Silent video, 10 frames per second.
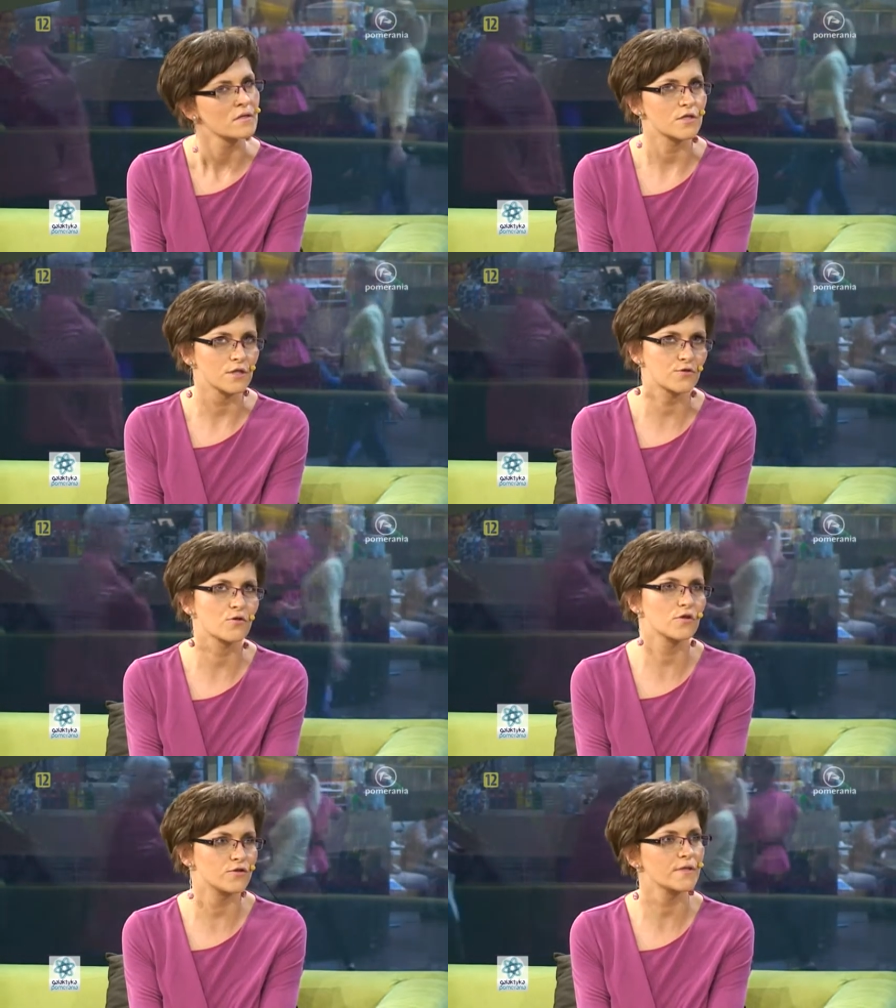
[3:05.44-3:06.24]
6
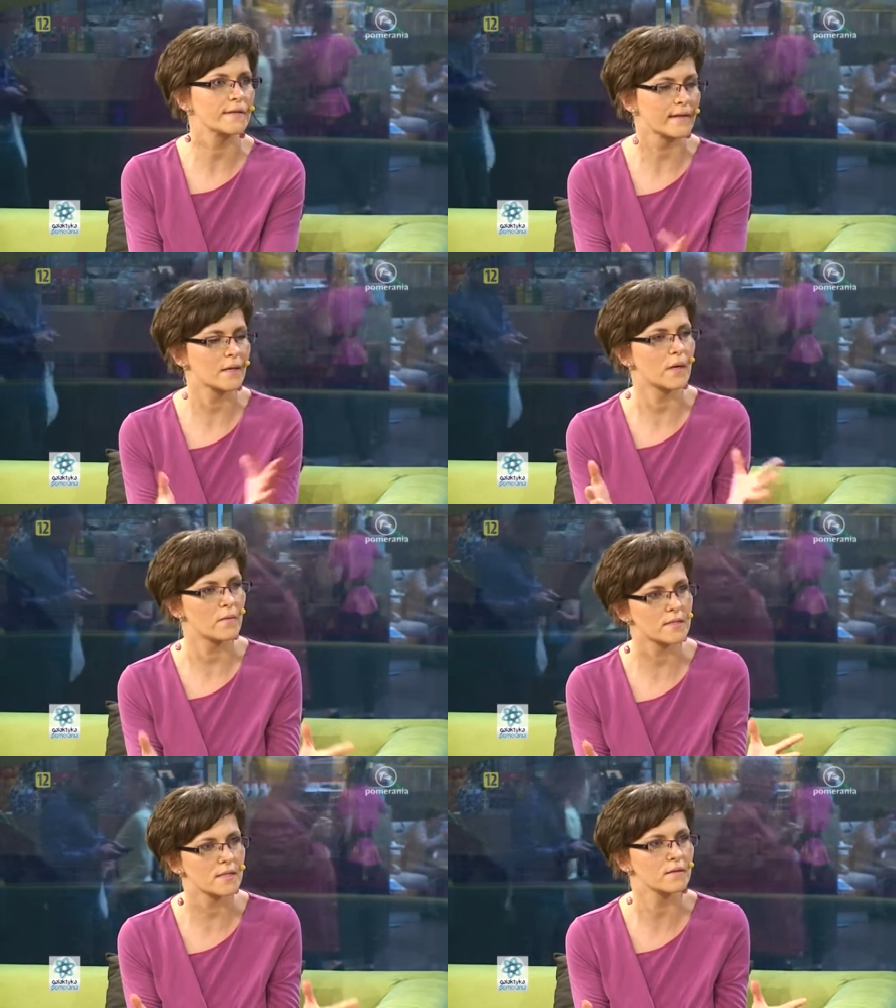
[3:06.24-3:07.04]
godzin na takie
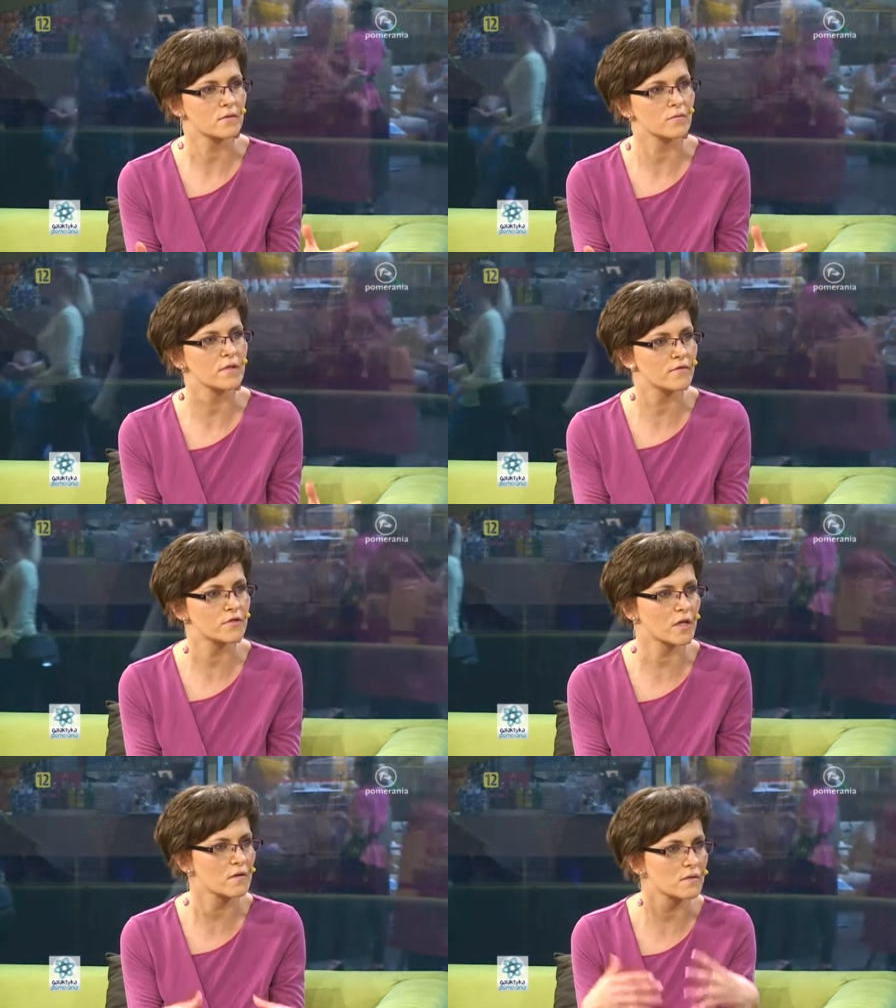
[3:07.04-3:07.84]
małe centrum, nie
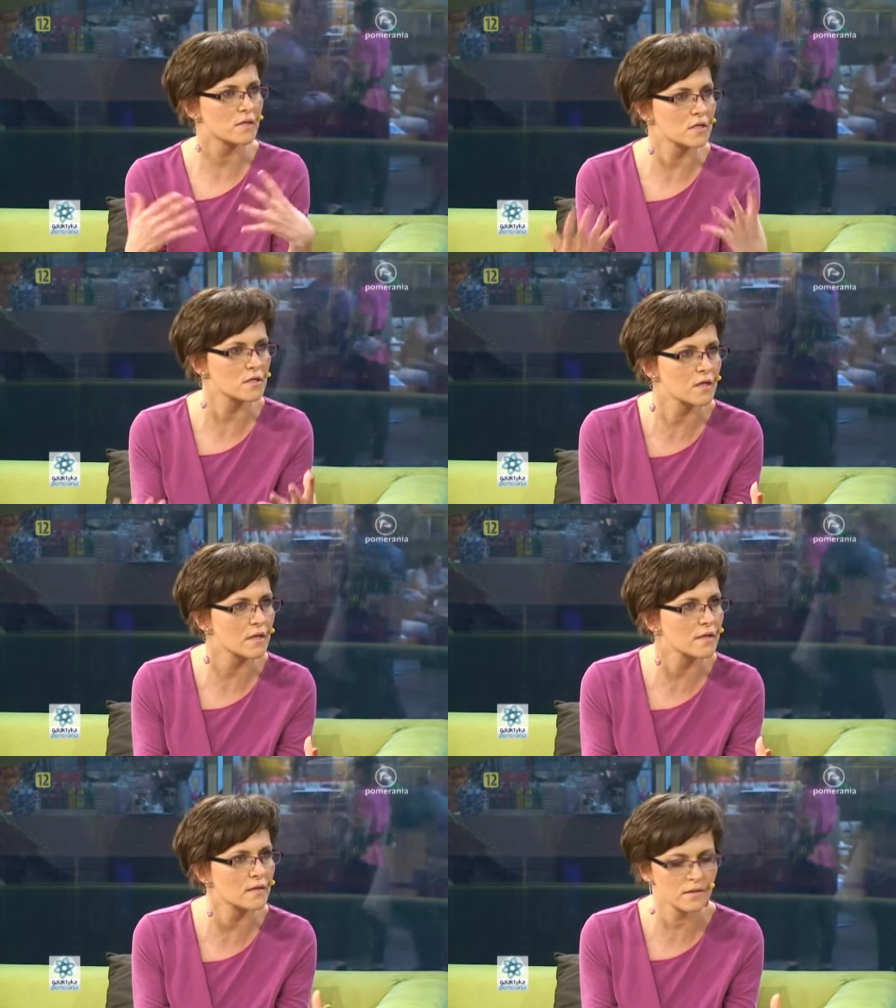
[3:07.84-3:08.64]
wliczając
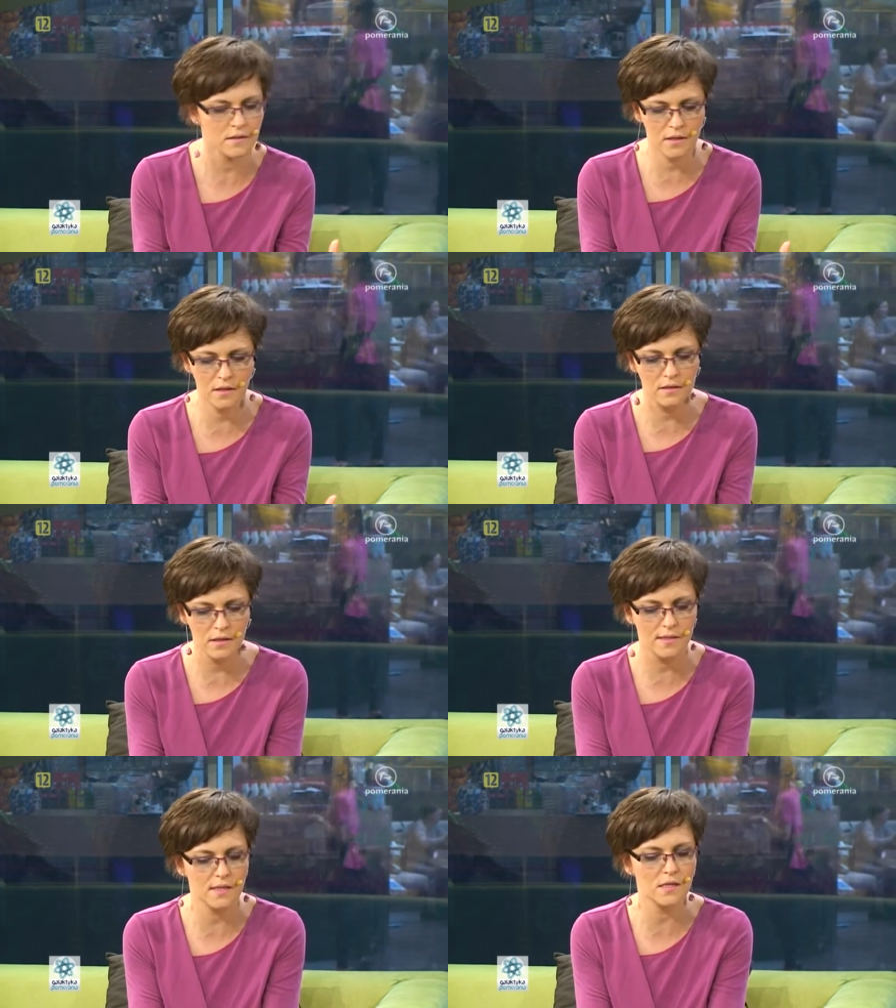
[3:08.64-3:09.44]
jeszcze e, tych
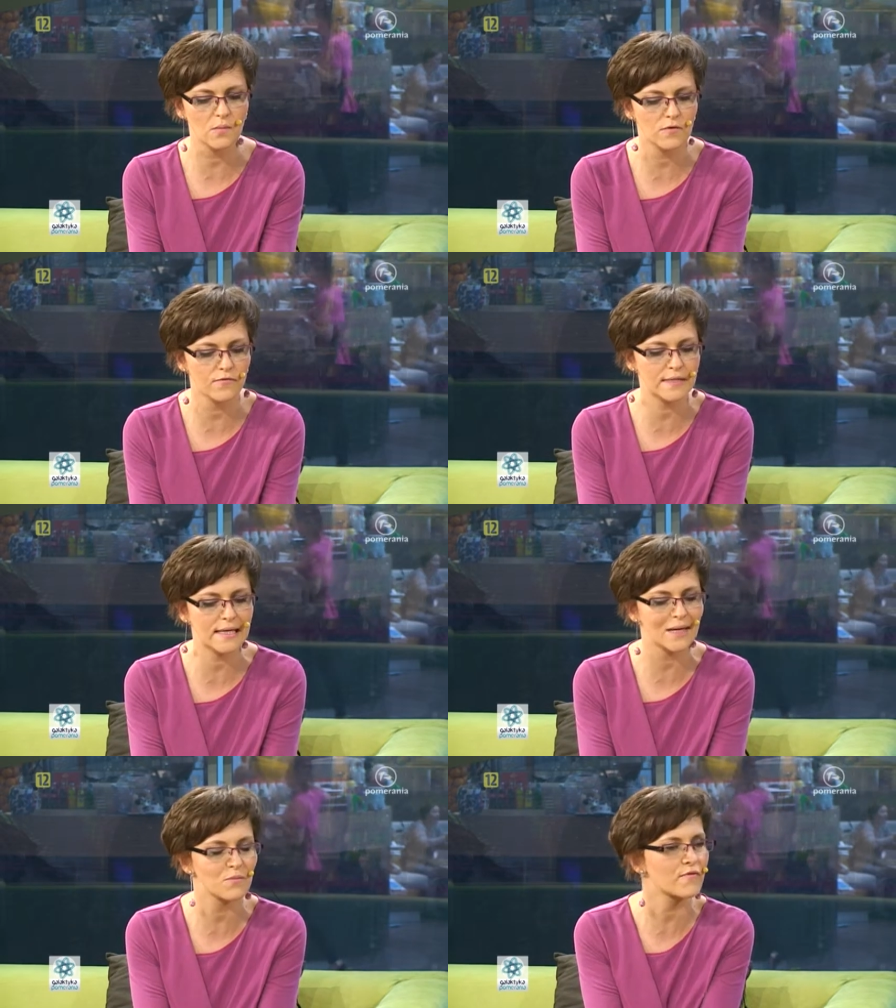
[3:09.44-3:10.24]
innych zasobów,
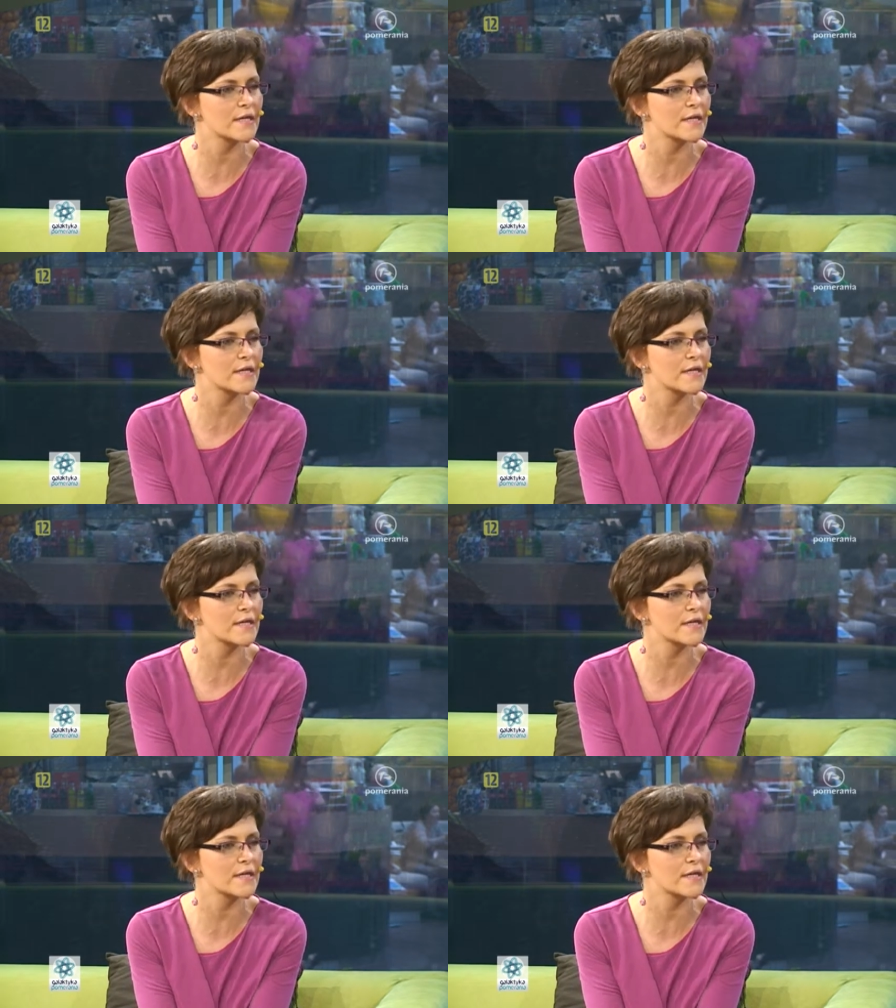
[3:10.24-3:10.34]
skarbów,